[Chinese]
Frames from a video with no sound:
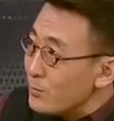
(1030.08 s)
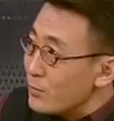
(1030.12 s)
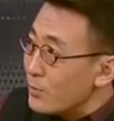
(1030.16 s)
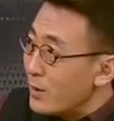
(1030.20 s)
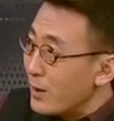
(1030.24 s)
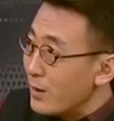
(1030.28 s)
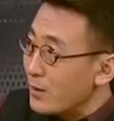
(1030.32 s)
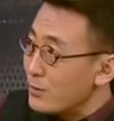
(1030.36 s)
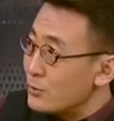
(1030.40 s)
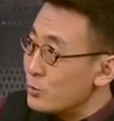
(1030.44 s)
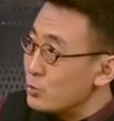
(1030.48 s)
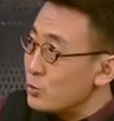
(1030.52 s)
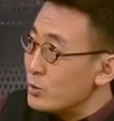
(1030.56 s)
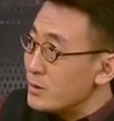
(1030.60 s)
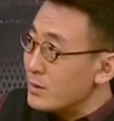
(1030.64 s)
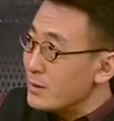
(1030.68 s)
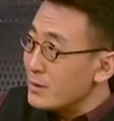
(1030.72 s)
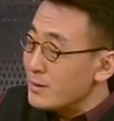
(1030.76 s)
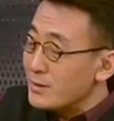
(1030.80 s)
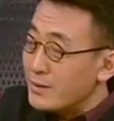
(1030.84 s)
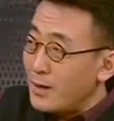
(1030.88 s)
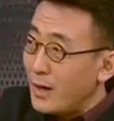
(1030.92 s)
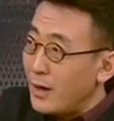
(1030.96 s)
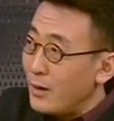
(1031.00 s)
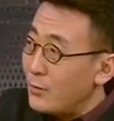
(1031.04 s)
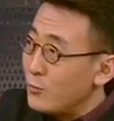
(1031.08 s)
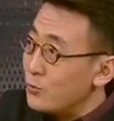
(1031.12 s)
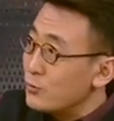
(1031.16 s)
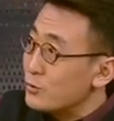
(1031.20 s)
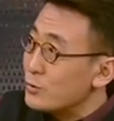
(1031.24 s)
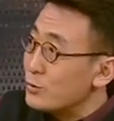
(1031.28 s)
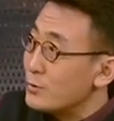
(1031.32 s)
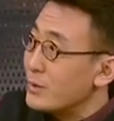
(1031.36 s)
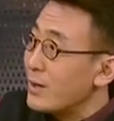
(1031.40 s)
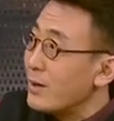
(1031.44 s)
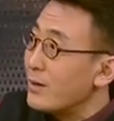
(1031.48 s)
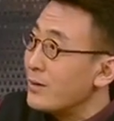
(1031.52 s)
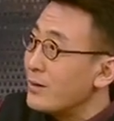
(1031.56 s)
耳炖那个大骨
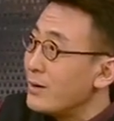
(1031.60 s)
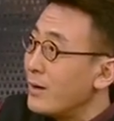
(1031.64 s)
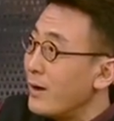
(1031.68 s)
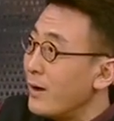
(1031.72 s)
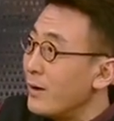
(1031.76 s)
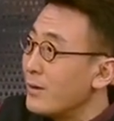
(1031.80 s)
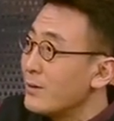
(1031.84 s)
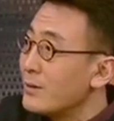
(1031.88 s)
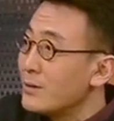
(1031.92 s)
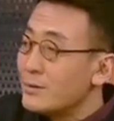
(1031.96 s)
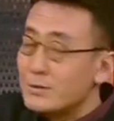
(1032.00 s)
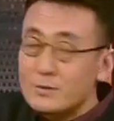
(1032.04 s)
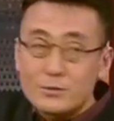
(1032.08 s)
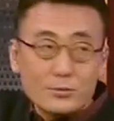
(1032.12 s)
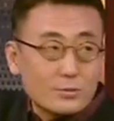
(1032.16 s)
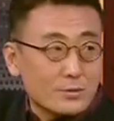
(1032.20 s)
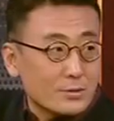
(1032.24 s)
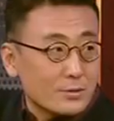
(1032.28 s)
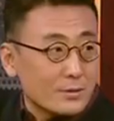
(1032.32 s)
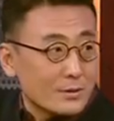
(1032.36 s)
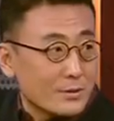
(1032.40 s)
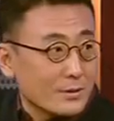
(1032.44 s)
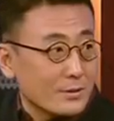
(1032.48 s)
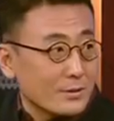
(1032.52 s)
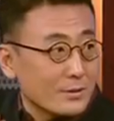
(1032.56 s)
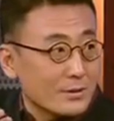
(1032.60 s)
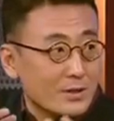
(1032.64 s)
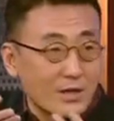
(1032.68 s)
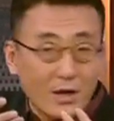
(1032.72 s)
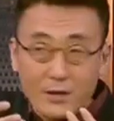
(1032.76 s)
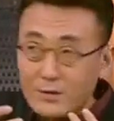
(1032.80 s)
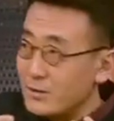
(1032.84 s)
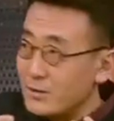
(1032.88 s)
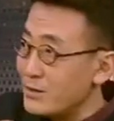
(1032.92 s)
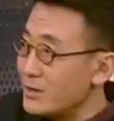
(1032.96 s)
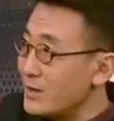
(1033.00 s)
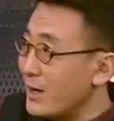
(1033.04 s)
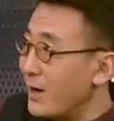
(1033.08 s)
头汤啊，就是这个养
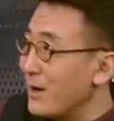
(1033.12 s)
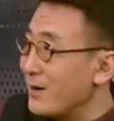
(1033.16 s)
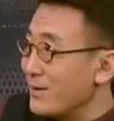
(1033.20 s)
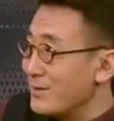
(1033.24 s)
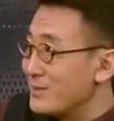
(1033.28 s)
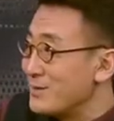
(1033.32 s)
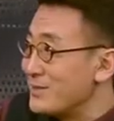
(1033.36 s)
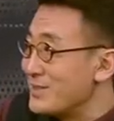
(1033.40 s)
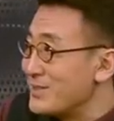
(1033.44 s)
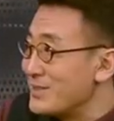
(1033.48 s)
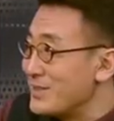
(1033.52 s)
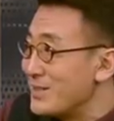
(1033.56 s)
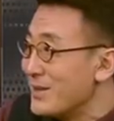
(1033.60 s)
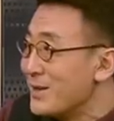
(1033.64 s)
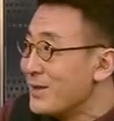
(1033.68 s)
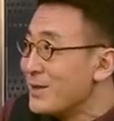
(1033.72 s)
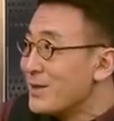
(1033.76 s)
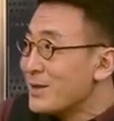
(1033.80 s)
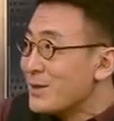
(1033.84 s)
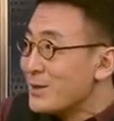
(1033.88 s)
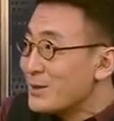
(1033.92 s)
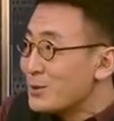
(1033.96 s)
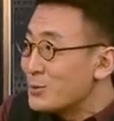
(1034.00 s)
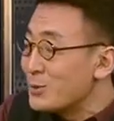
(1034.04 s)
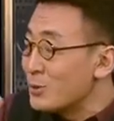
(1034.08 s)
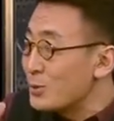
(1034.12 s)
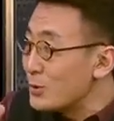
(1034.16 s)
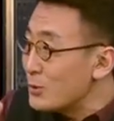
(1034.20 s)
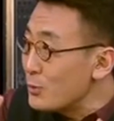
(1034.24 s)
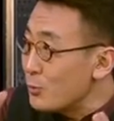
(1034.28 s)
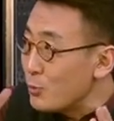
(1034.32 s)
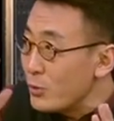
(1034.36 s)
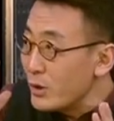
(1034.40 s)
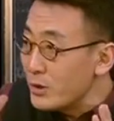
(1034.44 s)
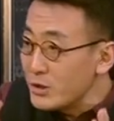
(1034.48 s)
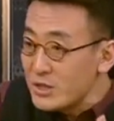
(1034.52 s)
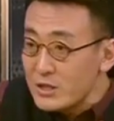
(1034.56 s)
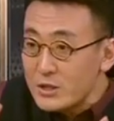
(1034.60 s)
养自己，就是
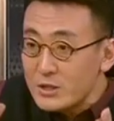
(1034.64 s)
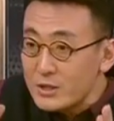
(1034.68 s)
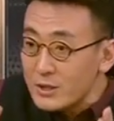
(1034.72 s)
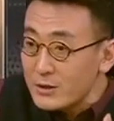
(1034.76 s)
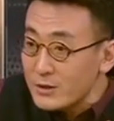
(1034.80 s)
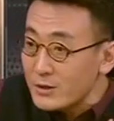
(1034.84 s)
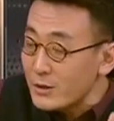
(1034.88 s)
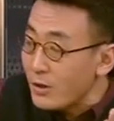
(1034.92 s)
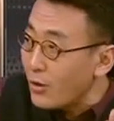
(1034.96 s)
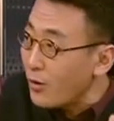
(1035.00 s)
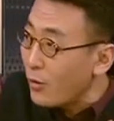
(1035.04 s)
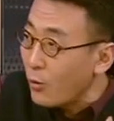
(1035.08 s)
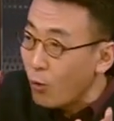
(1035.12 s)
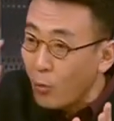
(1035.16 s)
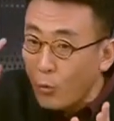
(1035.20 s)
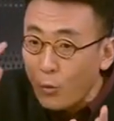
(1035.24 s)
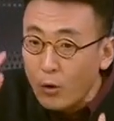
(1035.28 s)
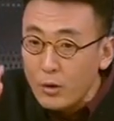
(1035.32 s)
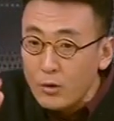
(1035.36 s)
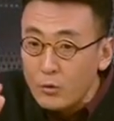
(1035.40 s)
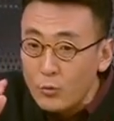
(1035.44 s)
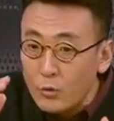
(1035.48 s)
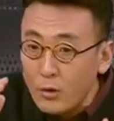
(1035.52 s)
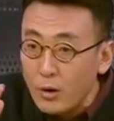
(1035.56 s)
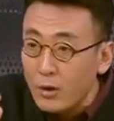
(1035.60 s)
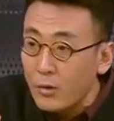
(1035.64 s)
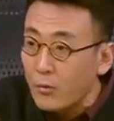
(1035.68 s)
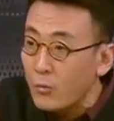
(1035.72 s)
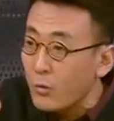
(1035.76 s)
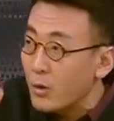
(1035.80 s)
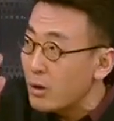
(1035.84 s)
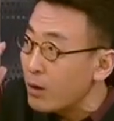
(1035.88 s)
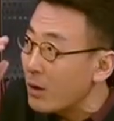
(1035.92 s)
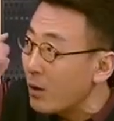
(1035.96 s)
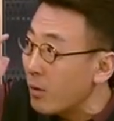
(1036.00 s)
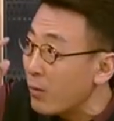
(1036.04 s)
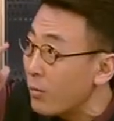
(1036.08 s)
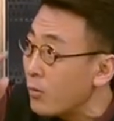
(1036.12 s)
我一定要活过我
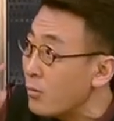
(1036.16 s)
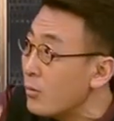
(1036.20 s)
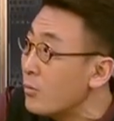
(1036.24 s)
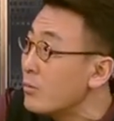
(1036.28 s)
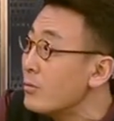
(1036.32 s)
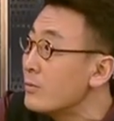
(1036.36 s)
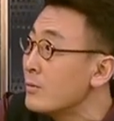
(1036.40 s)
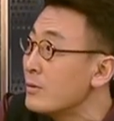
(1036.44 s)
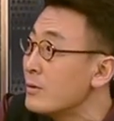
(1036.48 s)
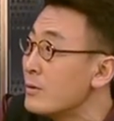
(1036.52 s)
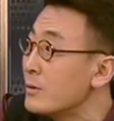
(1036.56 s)
老公。